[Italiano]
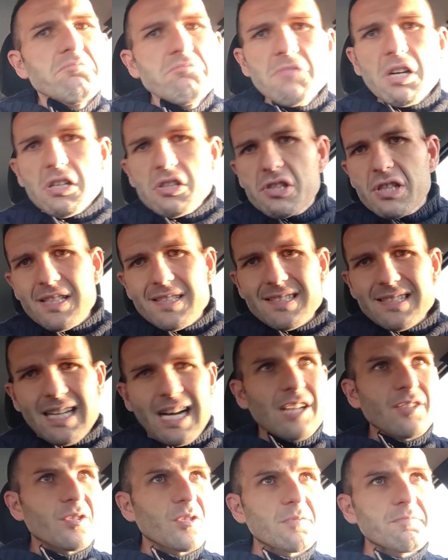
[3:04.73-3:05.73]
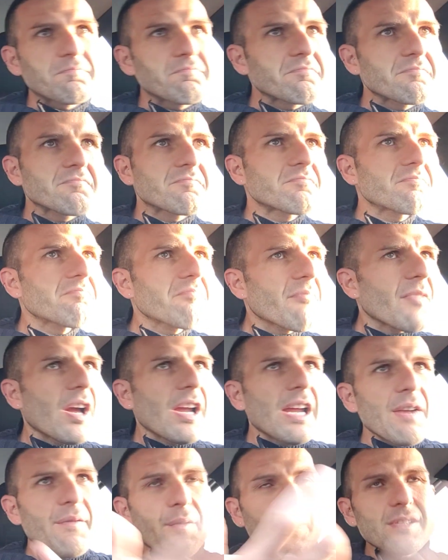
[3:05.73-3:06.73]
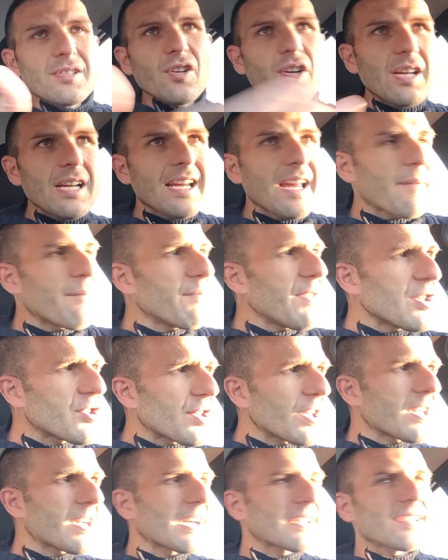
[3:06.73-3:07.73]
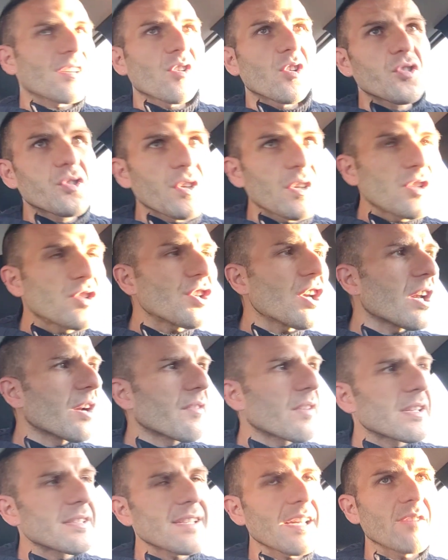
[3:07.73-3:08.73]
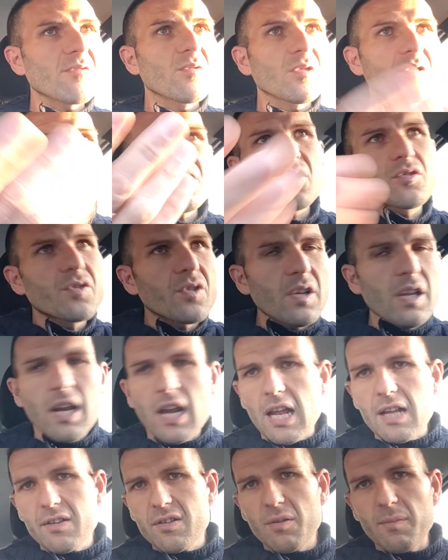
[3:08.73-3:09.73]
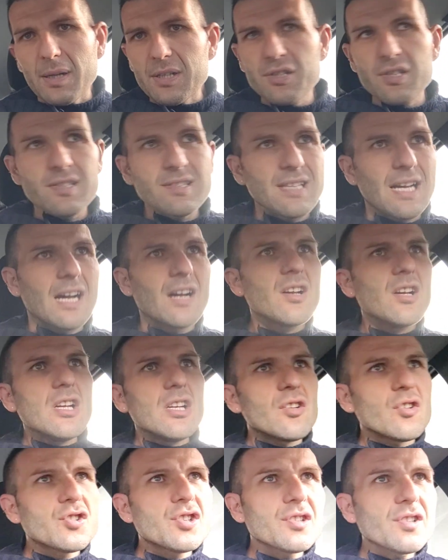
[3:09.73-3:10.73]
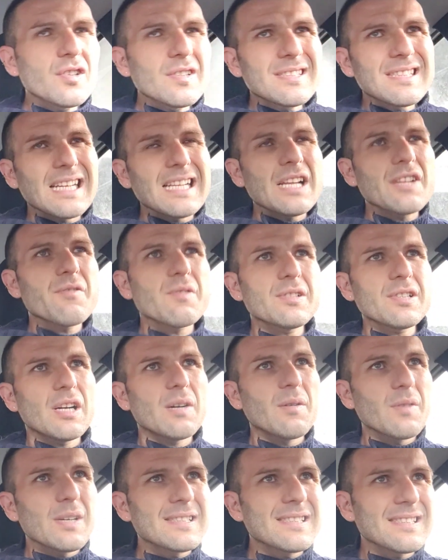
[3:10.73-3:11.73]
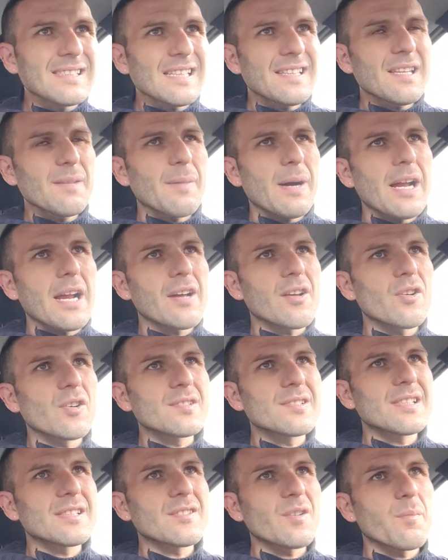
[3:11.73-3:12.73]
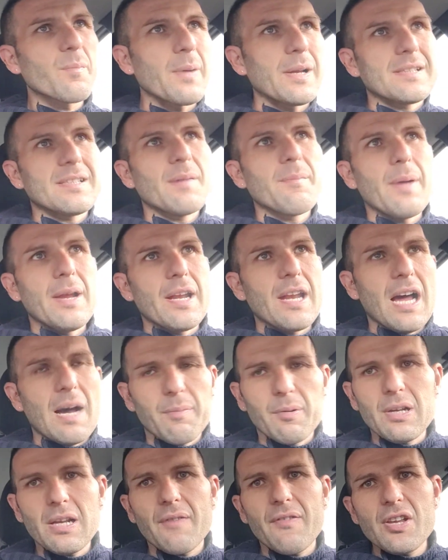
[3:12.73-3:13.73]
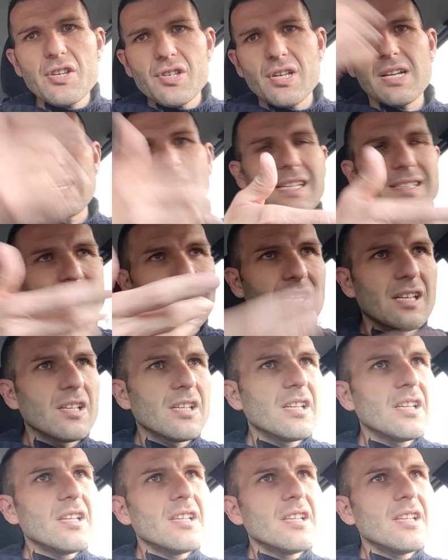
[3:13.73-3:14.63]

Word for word: non c'è stato il Frosinone che vince a casa contro il Genova, sì, uno scontro diretto, ma ci sta. Non ci sono state diciamo, questa settimana grosse sorprese. Vabbè, il Napoli che vince a casa